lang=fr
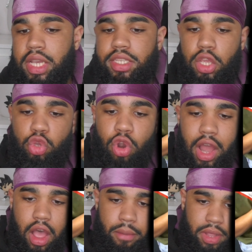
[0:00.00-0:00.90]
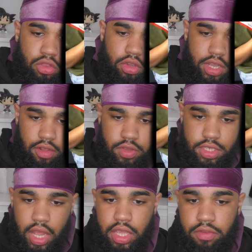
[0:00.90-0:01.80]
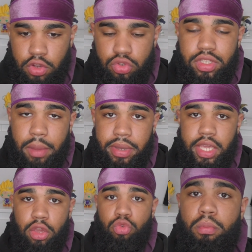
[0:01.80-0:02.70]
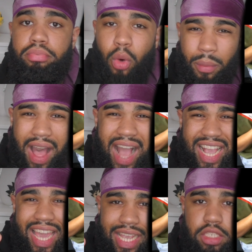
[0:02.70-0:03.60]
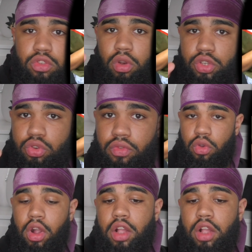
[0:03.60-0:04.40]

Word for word: c'est que là, maintenant qu'il a fait ça, il va juste appliquer une bombe à graisse sur les cheveux.